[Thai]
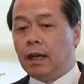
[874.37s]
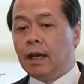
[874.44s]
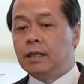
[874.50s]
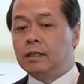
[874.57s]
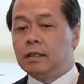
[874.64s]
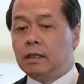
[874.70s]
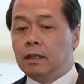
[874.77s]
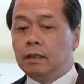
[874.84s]
ไอ้
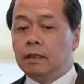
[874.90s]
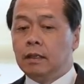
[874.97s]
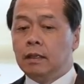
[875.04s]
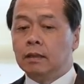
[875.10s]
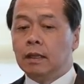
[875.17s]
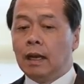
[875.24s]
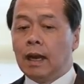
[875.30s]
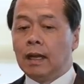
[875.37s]
สิ่ง
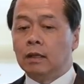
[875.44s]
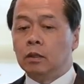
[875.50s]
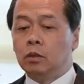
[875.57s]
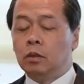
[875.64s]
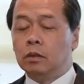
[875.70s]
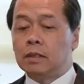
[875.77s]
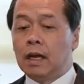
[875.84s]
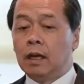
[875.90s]
ที่ตลาด
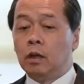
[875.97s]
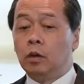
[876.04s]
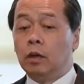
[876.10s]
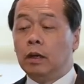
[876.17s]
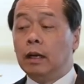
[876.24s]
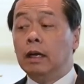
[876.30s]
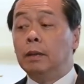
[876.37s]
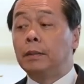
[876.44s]
ทุนสาก
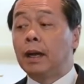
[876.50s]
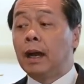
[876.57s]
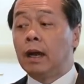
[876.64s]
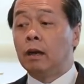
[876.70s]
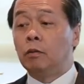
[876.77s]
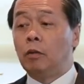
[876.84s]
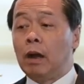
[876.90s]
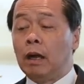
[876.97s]
ลเดิม
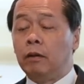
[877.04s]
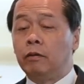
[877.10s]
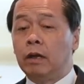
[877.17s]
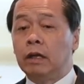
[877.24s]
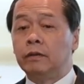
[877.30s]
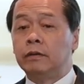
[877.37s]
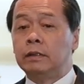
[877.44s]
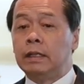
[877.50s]
คาดหวัง
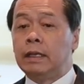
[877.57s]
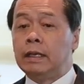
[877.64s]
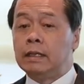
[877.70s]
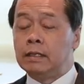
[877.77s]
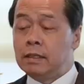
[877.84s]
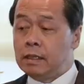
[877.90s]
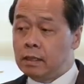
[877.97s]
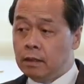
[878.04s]
ไว้ว่าเอ
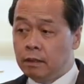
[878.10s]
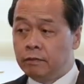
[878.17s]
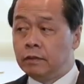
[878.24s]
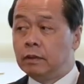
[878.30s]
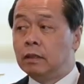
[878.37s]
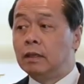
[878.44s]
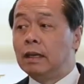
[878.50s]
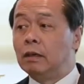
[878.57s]
เชียจะ
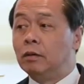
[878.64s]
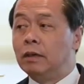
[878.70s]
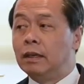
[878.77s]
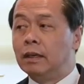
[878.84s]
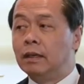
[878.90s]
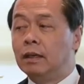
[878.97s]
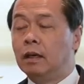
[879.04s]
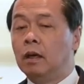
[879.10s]
ฟื้นเร็ว
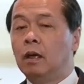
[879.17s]
เนี่ย